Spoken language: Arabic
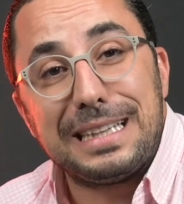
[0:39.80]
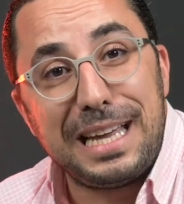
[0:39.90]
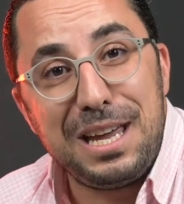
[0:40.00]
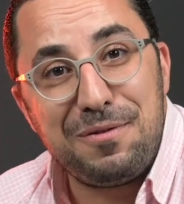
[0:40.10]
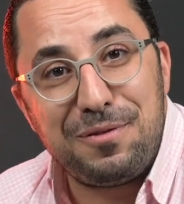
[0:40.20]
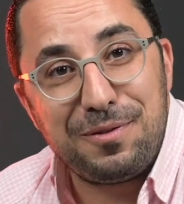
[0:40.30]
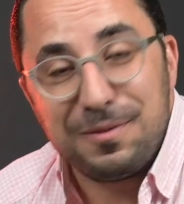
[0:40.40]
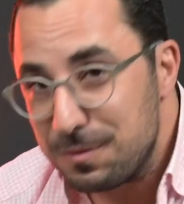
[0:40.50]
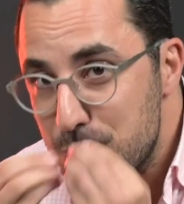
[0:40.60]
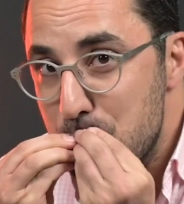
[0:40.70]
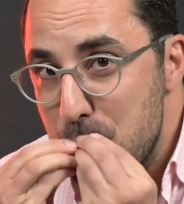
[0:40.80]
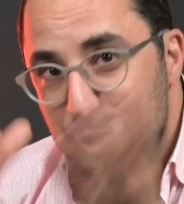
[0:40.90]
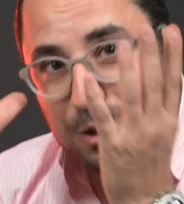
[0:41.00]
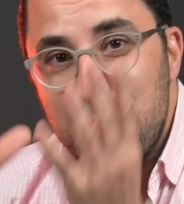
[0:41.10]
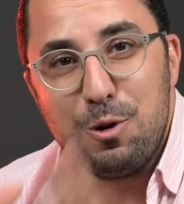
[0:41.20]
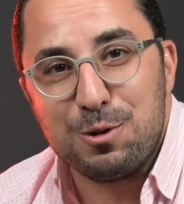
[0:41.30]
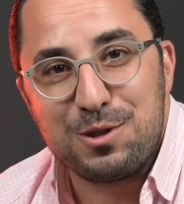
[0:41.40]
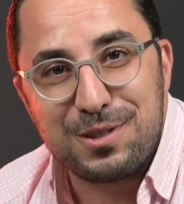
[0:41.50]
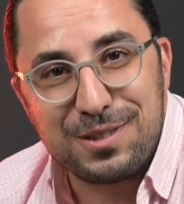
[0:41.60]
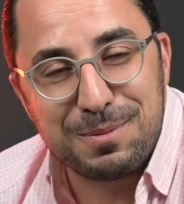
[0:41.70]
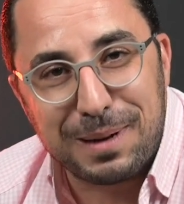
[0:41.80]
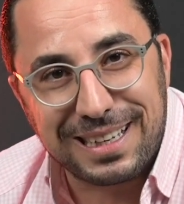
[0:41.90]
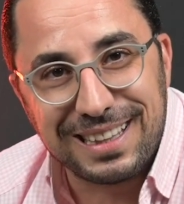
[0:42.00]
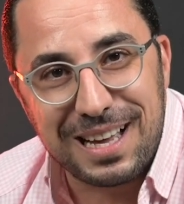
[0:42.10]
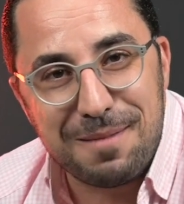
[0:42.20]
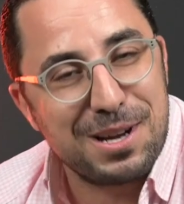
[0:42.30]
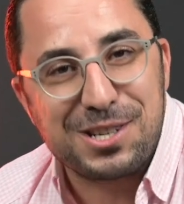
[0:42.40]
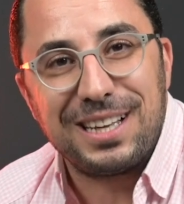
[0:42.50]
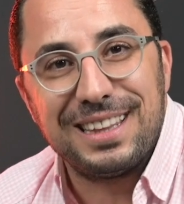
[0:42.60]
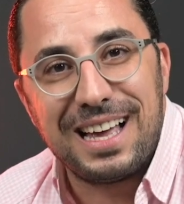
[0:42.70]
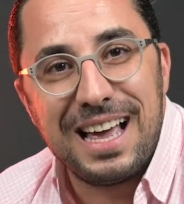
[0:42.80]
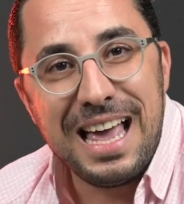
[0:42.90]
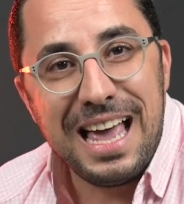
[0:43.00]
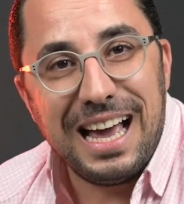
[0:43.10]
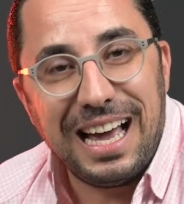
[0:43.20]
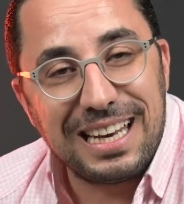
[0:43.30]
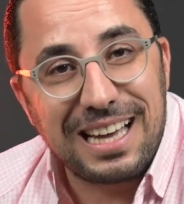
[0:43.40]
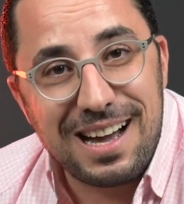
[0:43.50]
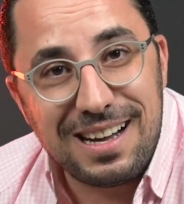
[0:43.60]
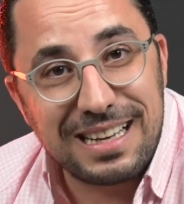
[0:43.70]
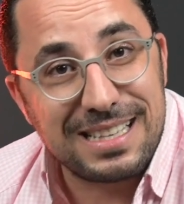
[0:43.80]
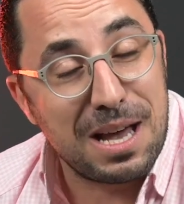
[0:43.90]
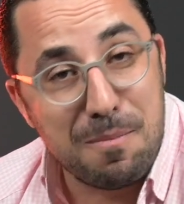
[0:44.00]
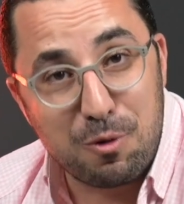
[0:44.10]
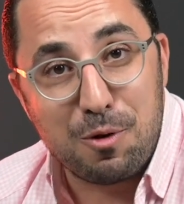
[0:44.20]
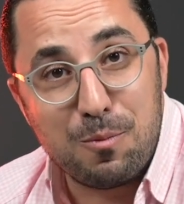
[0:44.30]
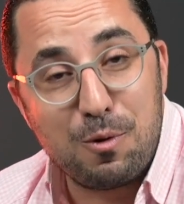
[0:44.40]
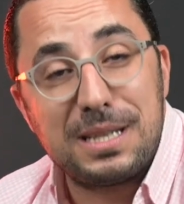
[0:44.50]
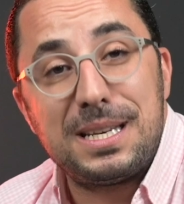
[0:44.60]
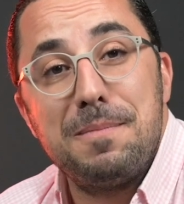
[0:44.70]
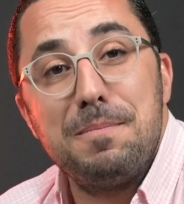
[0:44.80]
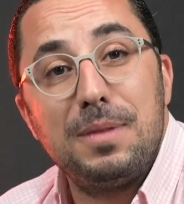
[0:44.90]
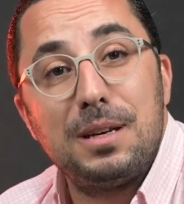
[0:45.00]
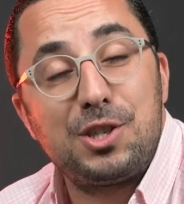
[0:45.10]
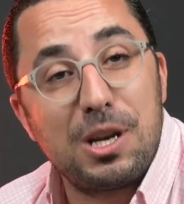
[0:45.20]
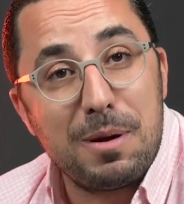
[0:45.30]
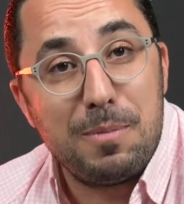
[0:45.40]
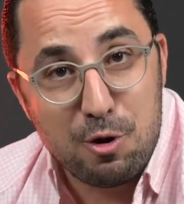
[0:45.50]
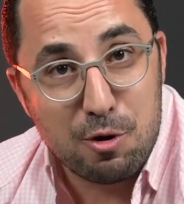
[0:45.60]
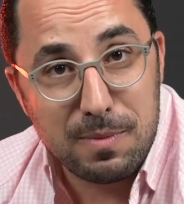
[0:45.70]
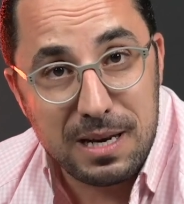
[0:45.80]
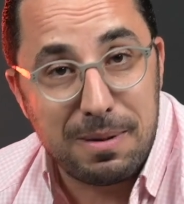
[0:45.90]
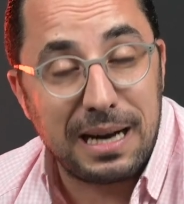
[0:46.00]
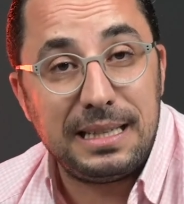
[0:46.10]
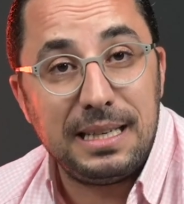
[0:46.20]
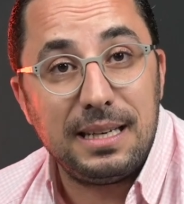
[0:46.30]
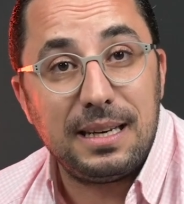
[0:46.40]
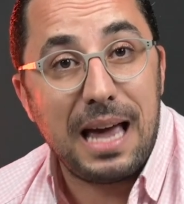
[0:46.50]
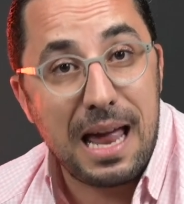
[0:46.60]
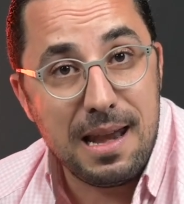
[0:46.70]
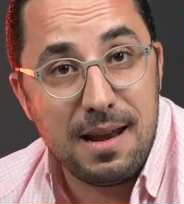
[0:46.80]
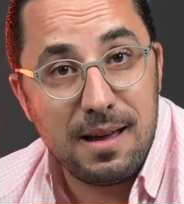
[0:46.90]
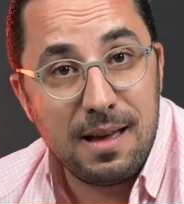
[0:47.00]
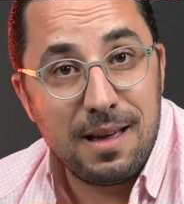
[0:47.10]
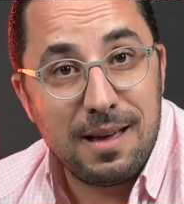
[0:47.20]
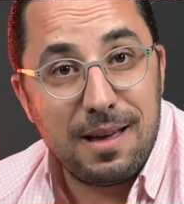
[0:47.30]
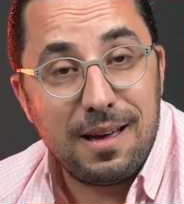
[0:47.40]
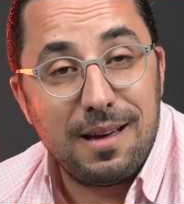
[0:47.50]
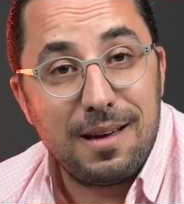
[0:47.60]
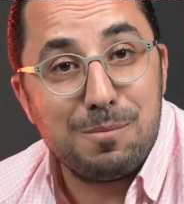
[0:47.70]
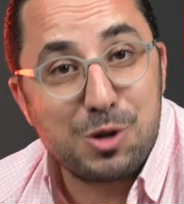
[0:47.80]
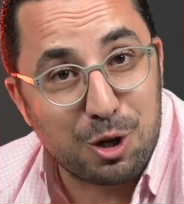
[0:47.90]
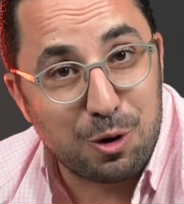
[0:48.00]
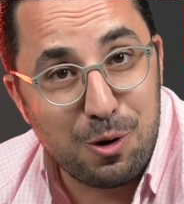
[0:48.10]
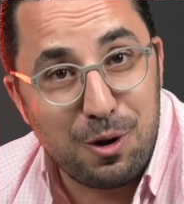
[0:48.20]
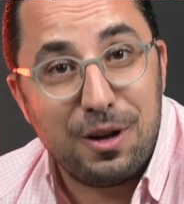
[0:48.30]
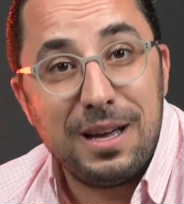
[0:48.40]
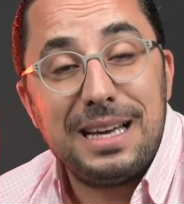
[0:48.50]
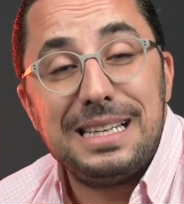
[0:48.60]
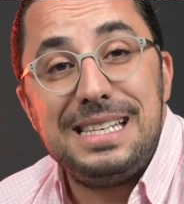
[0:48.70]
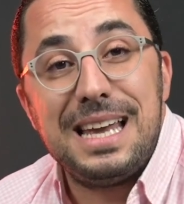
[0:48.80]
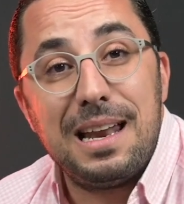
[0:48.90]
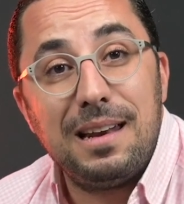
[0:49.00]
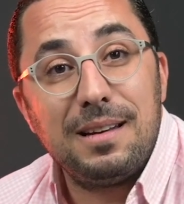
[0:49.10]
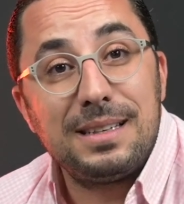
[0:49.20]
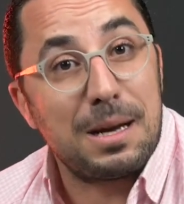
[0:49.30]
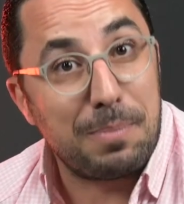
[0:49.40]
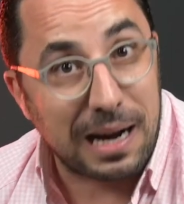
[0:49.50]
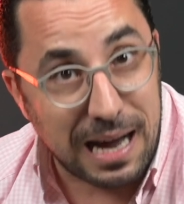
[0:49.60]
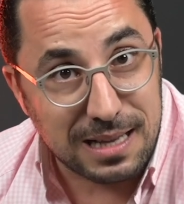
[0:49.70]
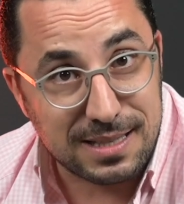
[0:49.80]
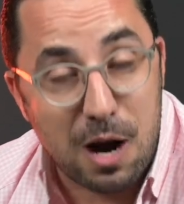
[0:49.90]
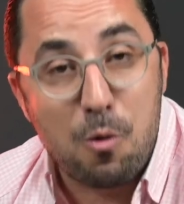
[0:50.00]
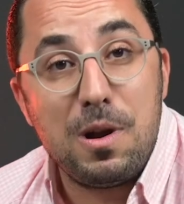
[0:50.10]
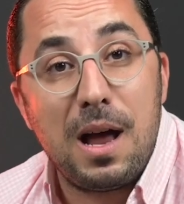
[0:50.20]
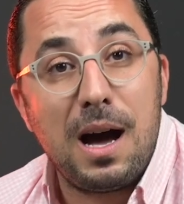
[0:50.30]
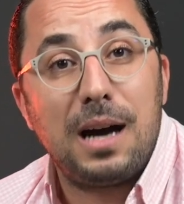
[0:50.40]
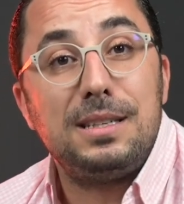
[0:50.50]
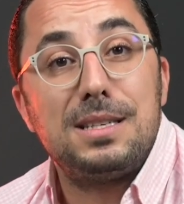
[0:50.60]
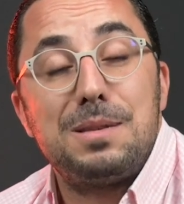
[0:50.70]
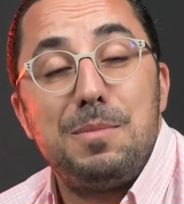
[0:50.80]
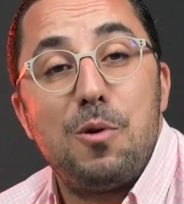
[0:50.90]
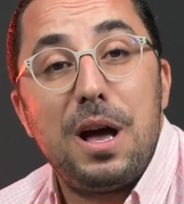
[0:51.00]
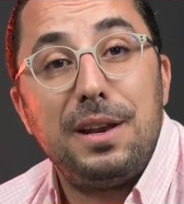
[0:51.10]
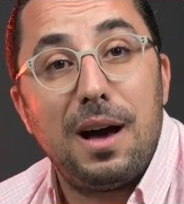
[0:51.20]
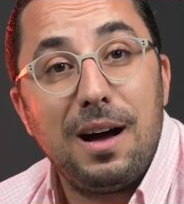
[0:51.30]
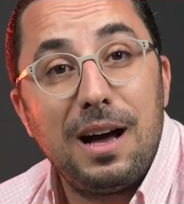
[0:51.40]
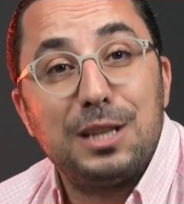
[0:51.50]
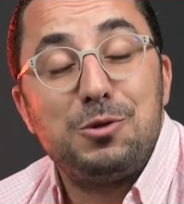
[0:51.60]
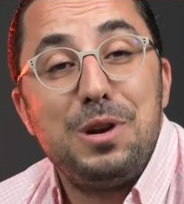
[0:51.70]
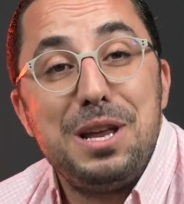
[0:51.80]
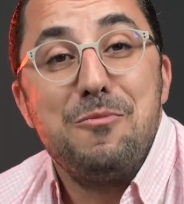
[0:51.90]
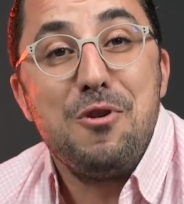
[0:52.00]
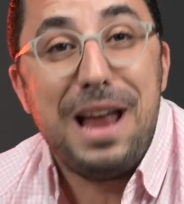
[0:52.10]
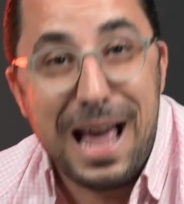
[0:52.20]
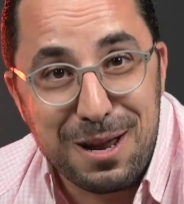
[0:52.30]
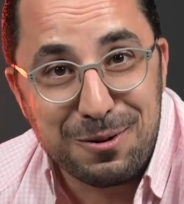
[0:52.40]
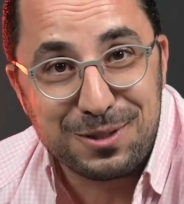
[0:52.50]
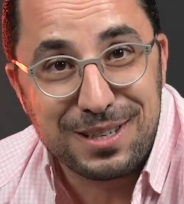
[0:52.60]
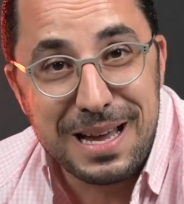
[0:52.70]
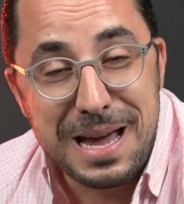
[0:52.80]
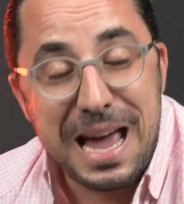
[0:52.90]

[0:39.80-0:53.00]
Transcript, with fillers: ضيف لوز تبارك الله ما شاء الله حلقه كتهمكم وكتهم الشباب اليوم اللي باغي يحل آه، مشروع ديال تبقلت او لا غادي نسميوها حنا غتولي مول الحانوت